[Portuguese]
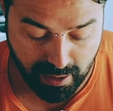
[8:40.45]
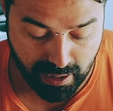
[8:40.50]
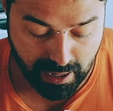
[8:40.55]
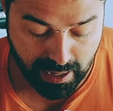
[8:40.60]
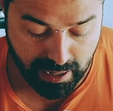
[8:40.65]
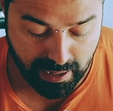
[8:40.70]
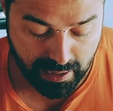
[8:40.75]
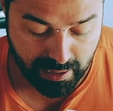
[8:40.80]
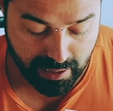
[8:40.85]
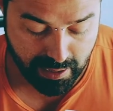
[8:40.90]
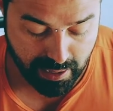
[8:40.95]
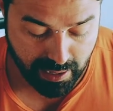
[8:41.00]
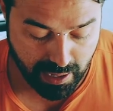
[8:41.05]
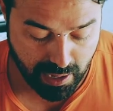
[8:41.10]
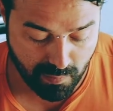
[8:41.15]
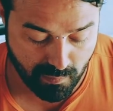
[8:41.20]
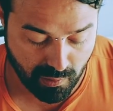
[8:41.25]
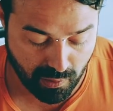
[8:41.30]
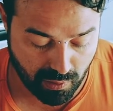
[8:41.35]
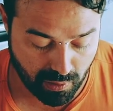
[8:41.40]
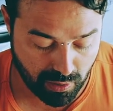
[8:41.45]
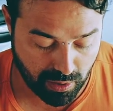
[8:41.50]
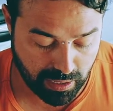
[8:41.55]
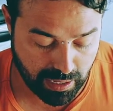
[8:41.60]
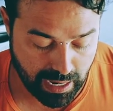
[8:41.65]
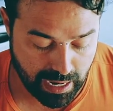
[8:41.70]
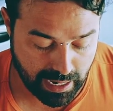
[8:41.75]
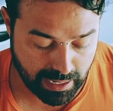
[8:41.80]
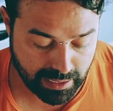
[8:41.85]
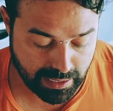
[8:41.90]
Ó, eu vou
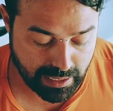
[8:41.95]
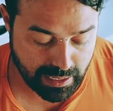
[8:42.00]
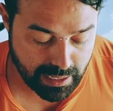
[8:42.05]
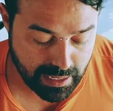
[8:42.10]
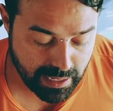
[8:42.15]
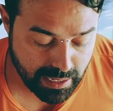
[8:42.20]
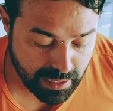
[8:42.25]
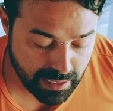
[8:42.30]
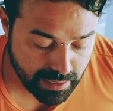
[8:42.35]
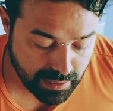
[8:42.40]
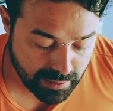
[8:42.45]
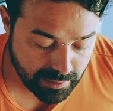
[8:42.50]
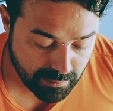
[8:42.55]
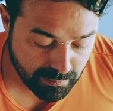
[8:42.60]
colocar aqui